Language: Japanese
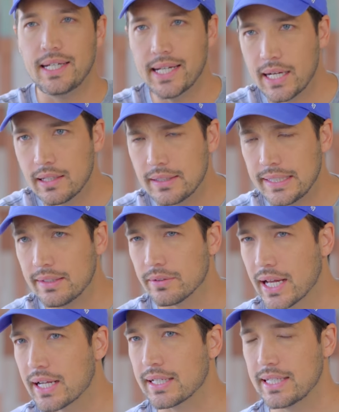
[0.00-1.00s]
リアリティの
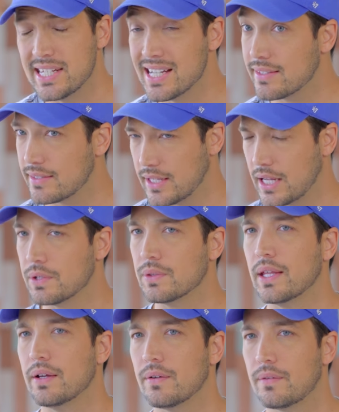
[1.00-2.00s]
中にチャンスがある
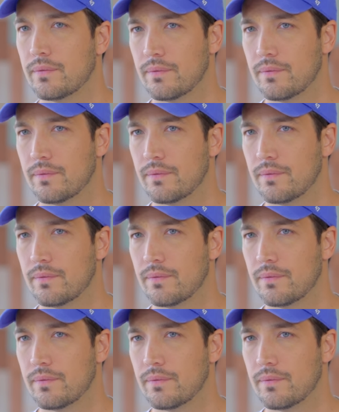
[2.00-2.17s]
んだよ。